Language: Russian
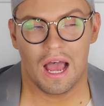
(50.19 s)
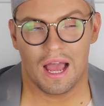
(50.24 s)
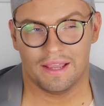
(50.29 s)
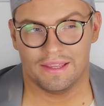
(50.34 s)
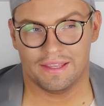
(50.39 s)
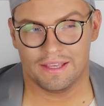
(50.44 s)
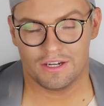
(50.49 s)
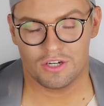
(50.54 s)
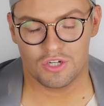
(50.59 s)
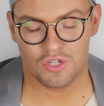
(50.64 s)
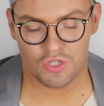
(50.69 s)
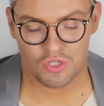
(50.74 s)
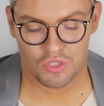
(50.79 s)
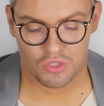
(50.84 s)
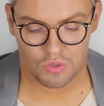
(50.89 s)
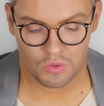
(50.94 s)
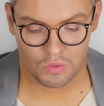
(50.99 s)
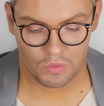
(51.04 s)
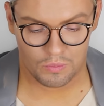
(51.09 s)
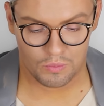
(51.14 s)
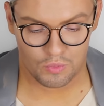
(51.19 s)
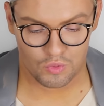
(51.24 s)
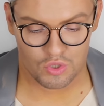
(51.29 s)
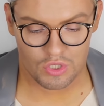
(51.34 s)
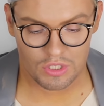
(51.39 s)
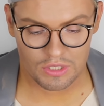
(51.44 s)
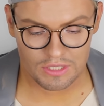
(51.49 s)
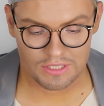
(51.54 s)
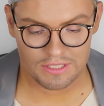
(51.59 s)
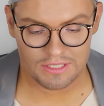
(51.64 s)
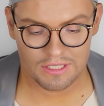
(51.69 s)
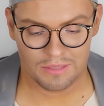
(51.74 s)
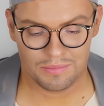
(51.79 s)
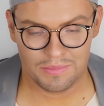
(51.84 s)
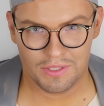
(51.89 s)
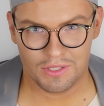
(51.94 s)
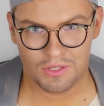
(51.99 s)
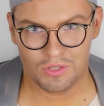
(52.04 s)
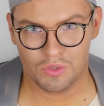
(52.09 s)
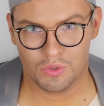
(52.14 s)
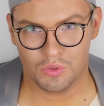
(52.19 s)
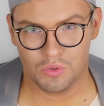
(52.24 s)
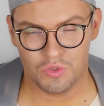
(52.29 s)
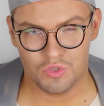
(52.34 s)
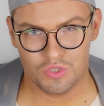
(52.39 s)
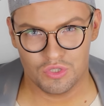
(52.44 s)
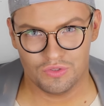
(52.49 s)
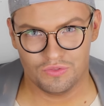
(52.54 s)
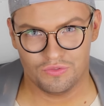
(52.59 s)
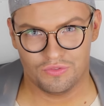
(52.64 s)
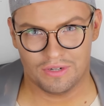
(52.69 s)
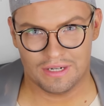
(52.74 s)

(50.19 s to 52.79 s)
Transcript: а я решил, что бюджетный сегмент должен